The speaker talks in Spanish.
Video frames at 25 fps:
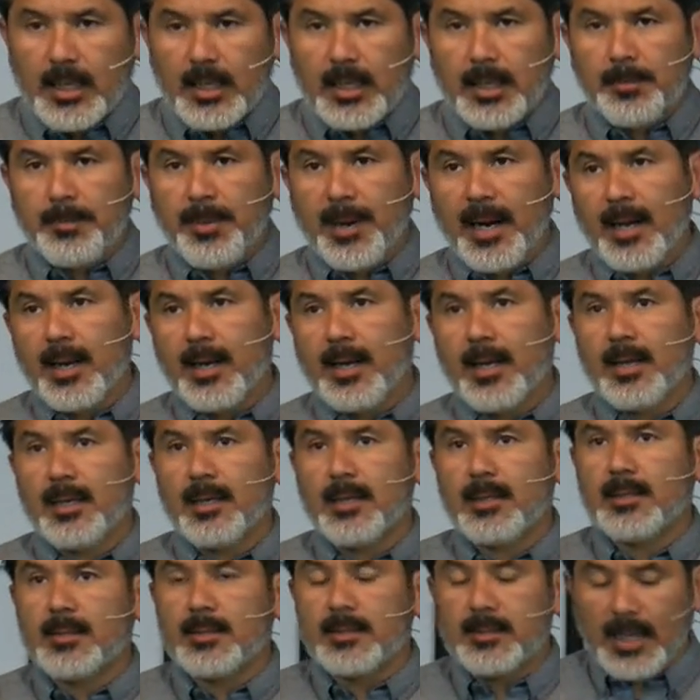Y
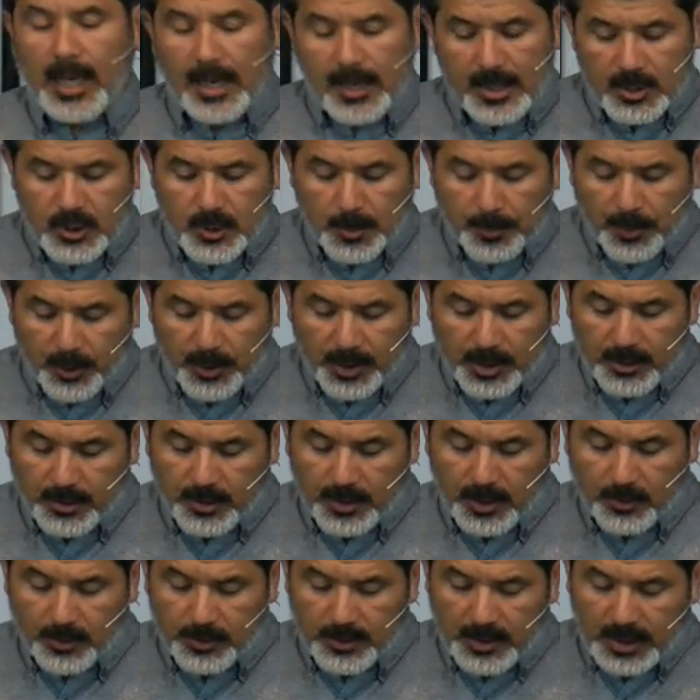para darles un poquito
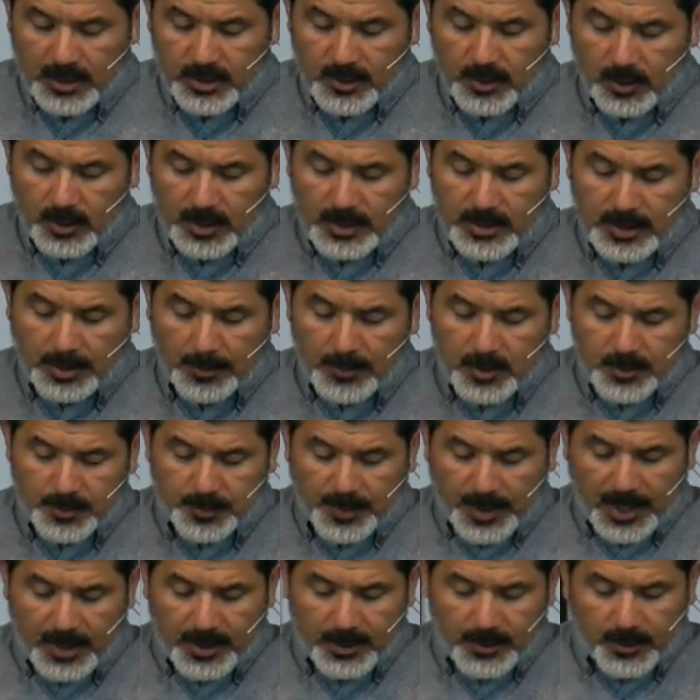de contexto a lo que estamos
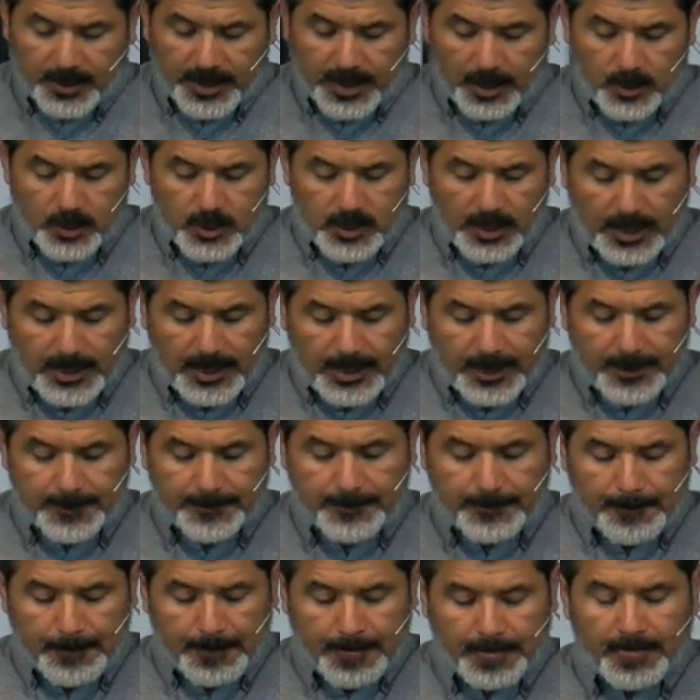viendo, Jerusalén